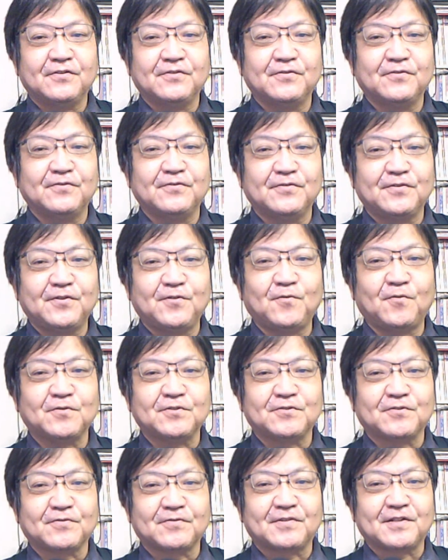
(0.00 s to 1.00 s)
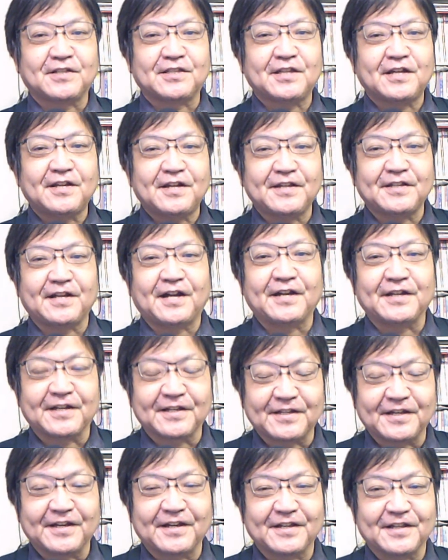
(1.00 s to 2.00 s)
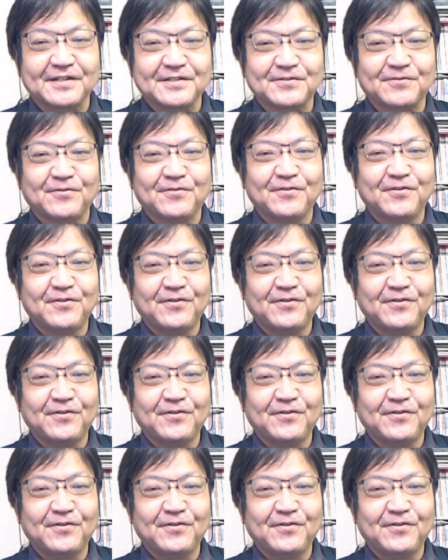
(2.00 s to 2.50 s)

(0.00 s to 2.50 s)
いう日本にとってはさらにありがたい話と